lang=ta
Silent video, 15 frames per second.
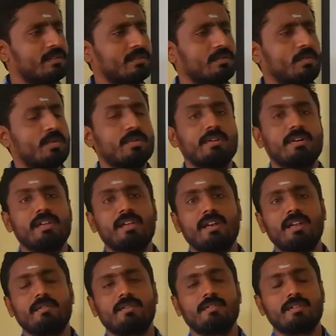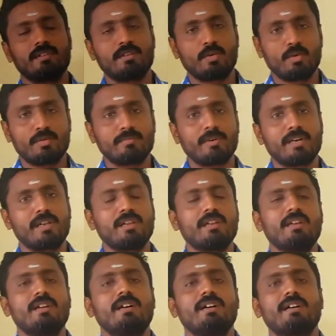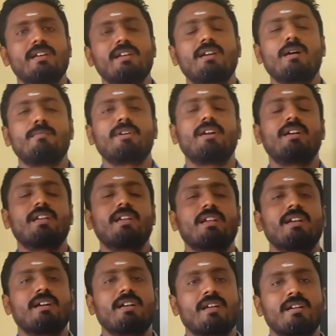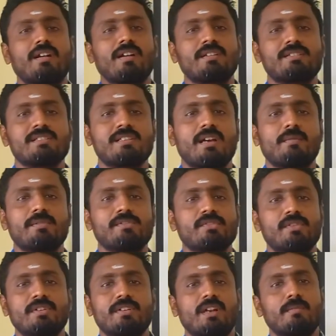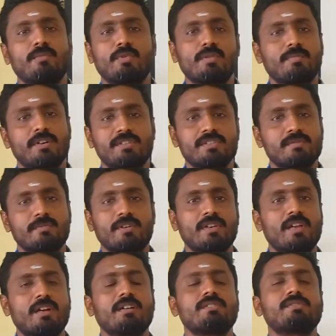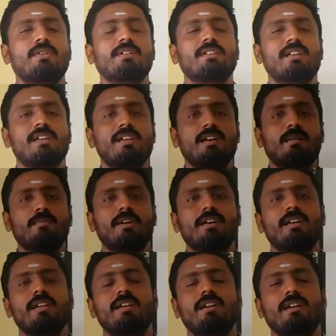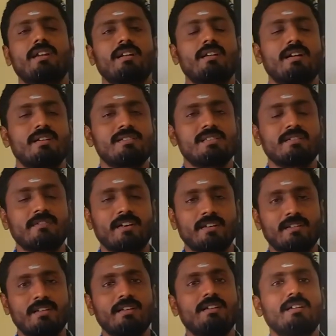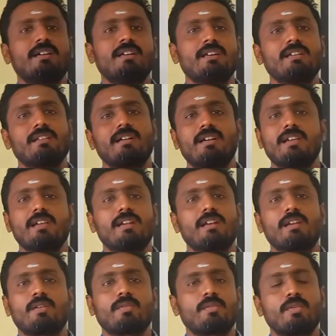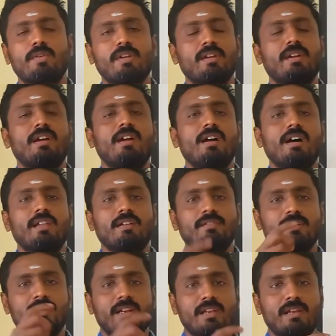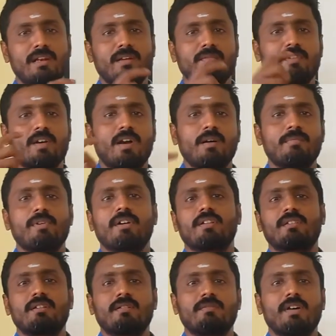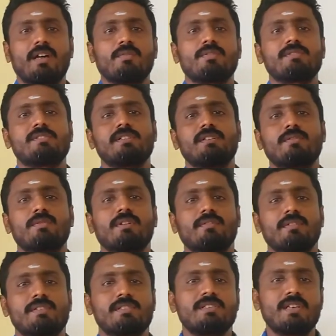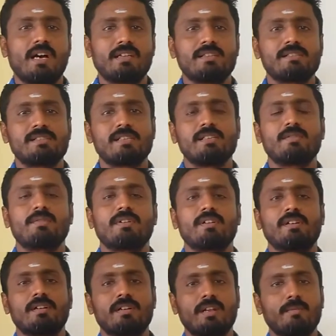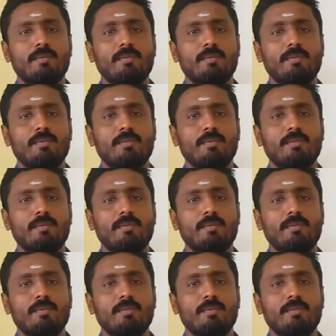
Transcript: ஒரு டிஎன்ஏ வந்து க்ளோன் பண்ணி ரீகாமினன்ட் டிஎன்ஏ டெக்னாலஜி அப்படின்னு சொல்லிட்டு நம்ம ஒன்று படிச்சிருப்போம் இல்லையா ஸோ அந்த ரீகாமினன்ட் டிஎன்ஏ டெக்னாலஜியில் வர்றது தான் இந்த டிஎன்ஏ க்ளோனிங் அதாவது டிஎன்ஏவை காப்பி எடுத்து வேறு ஒரு செல்லுக்குள்ளே வச்சு அந்த செல்லுக்குள்ளே நம்ம